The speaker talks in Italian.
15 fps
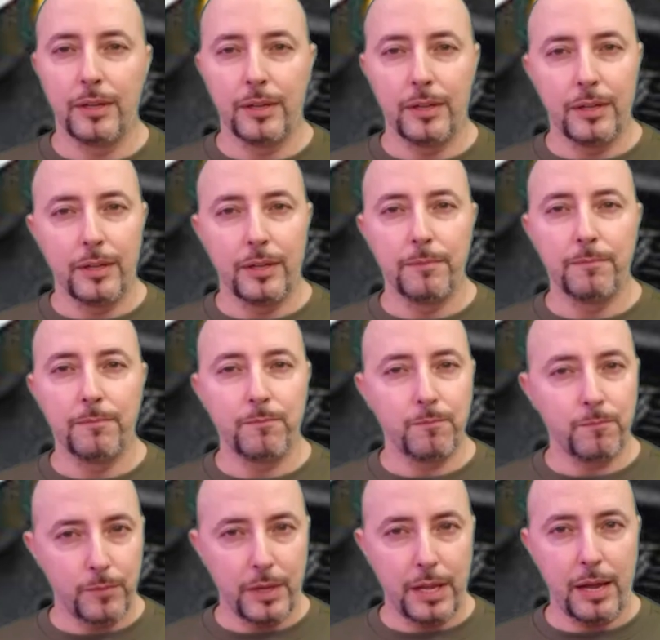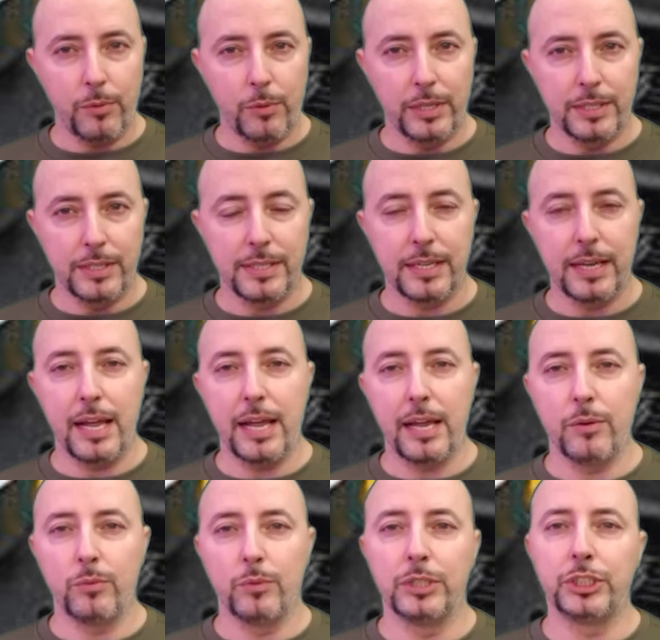Prima di illustrarvi i vari tipi
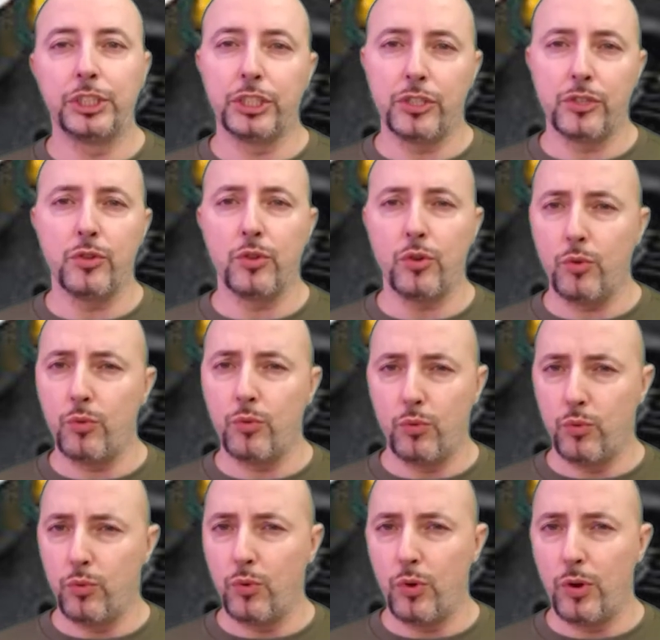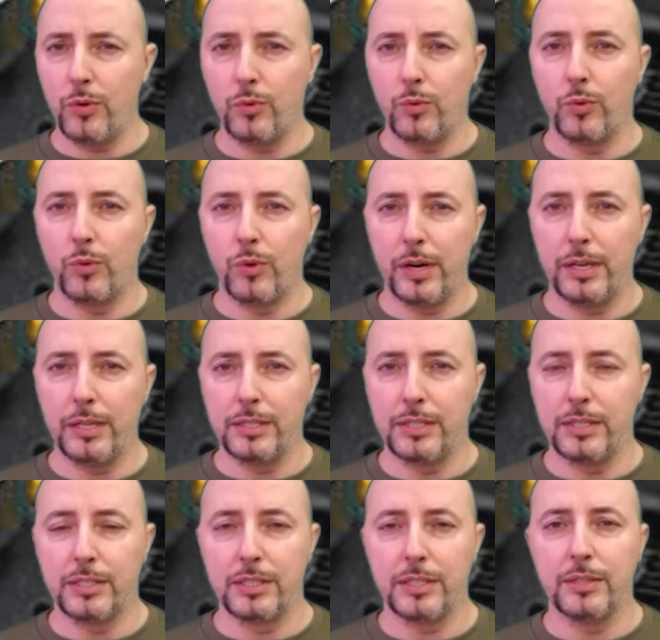di compressore facciamo un discorso
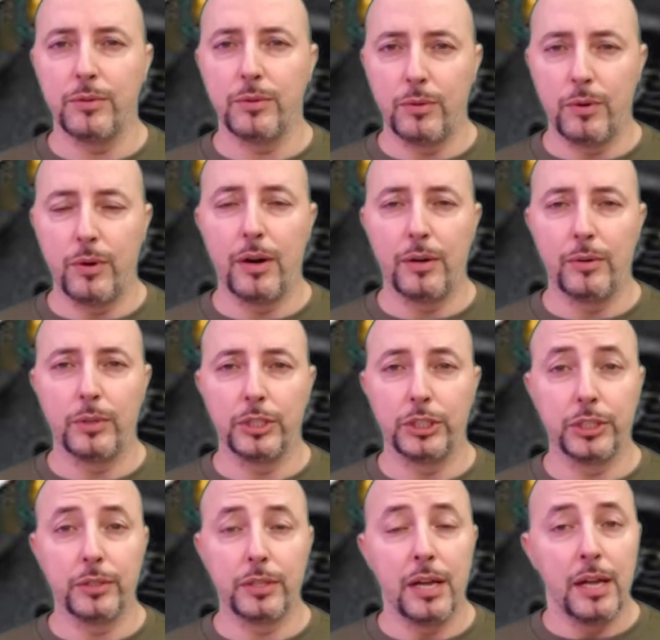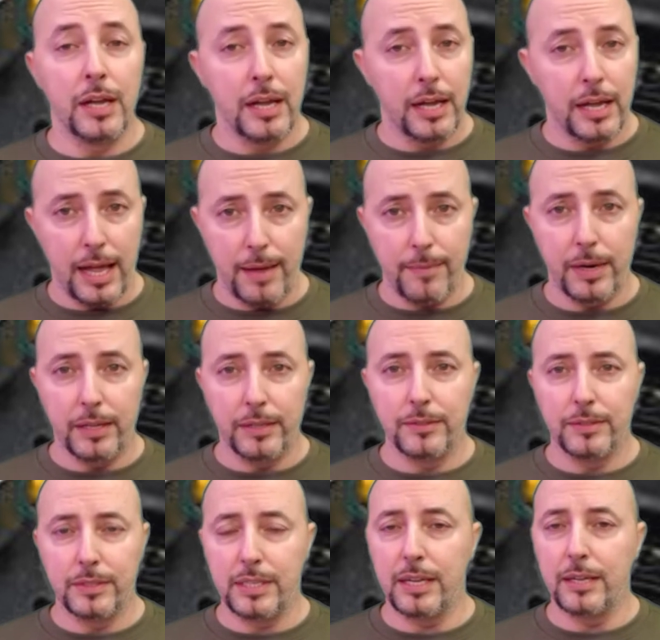generale. Controllare spesso la
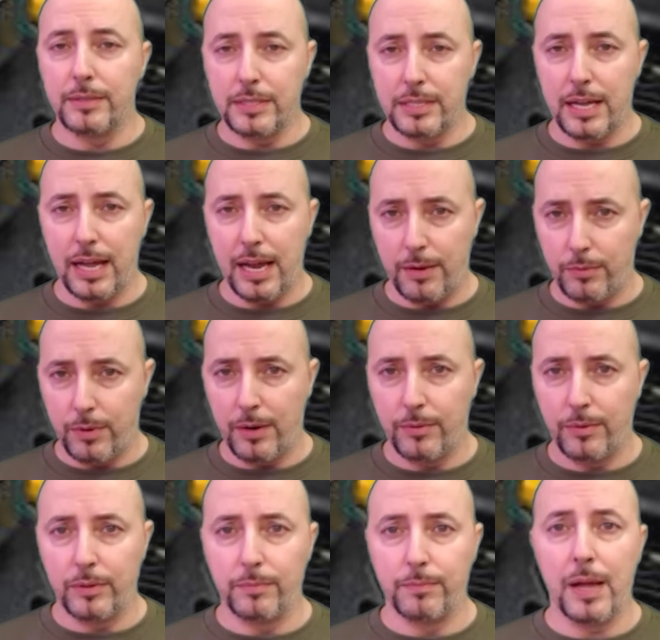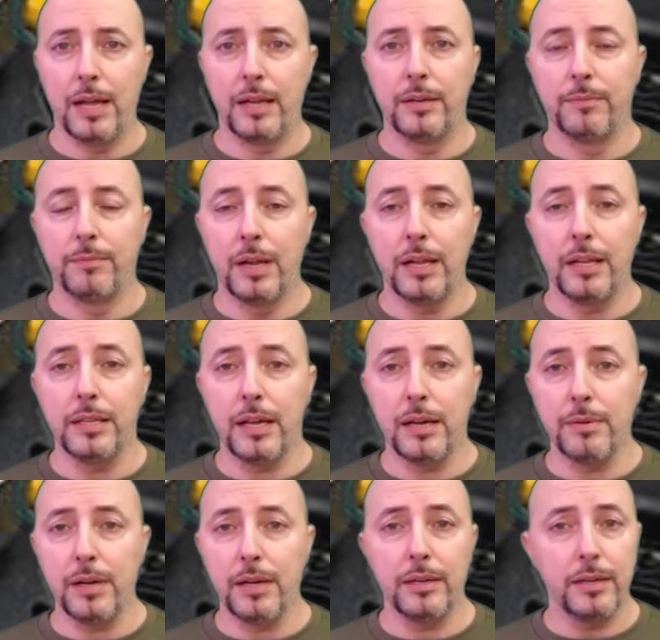pressione delle gomme dell'auto è
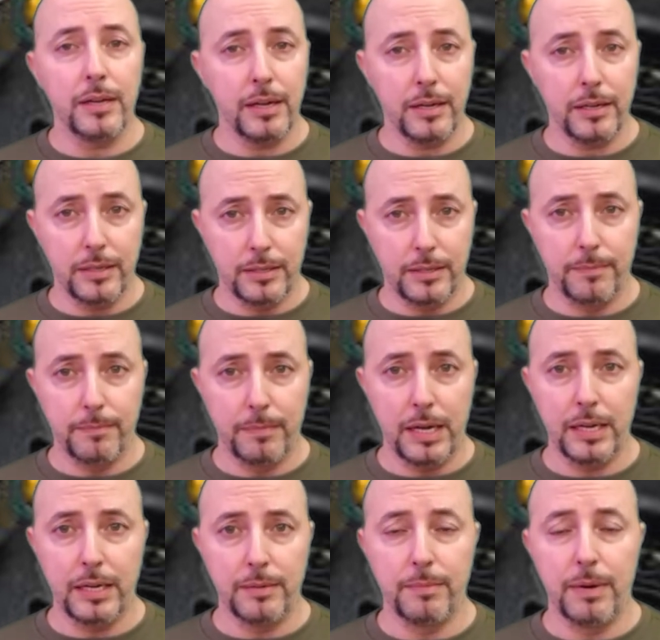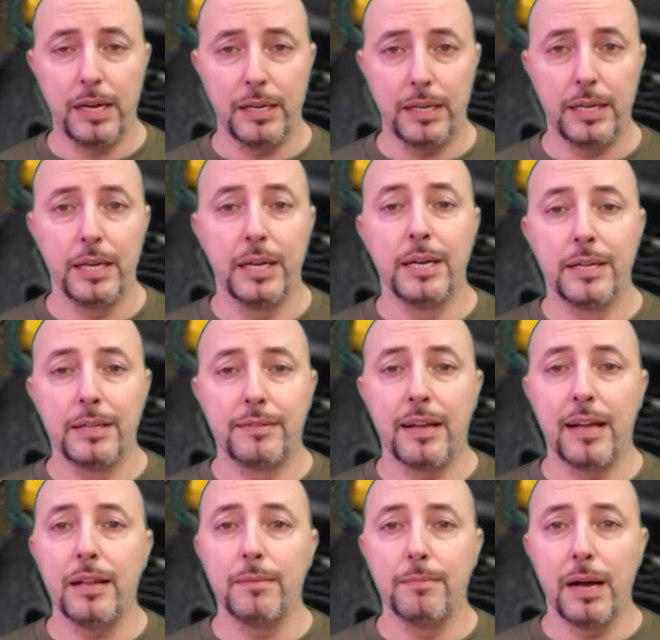un'operazione fondamentale per garantire la nostra
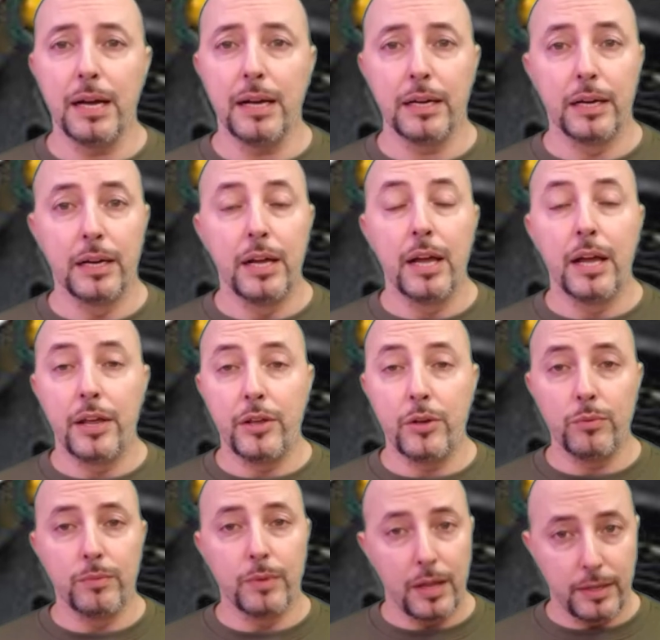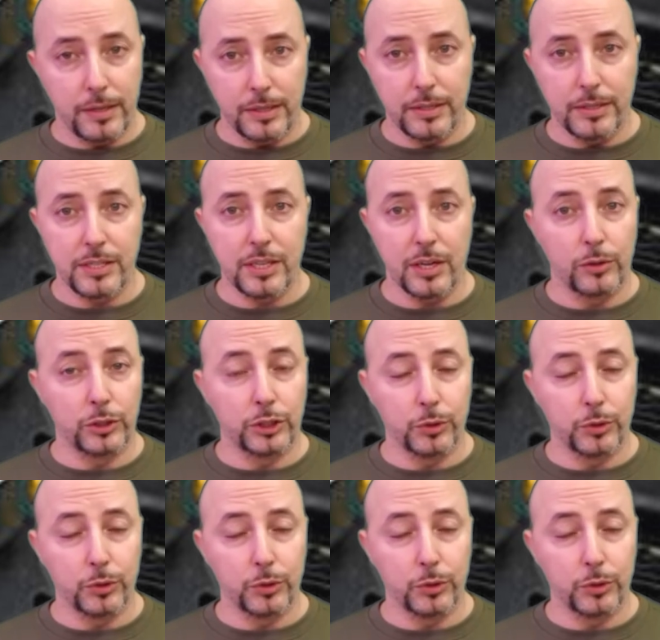sicurezza alla guida e quella dei passeggeri.